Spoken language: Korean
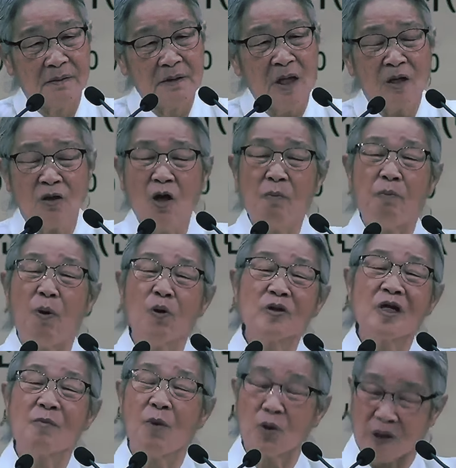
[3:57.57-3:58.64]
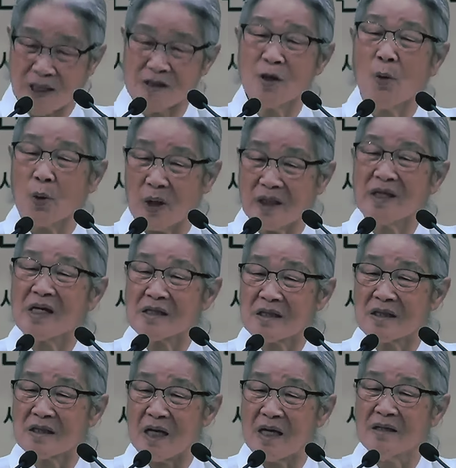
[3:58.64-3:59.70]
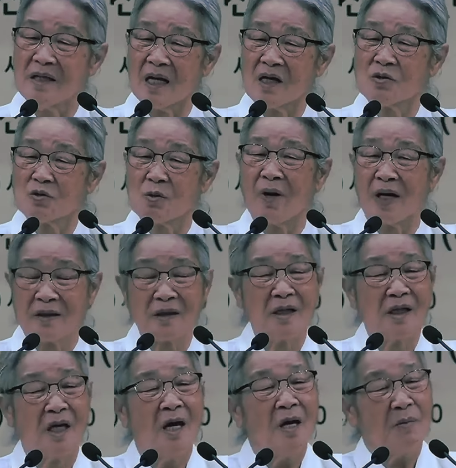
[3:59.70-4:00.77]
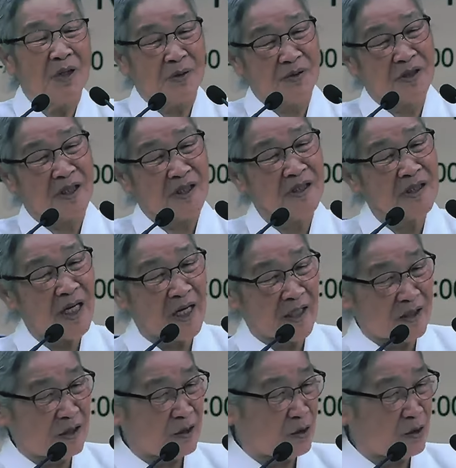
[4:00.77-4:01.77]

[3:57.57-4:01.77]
너 봉사 못한 지 오래됐지. 옛날에 좀 하더니 인생에 있어서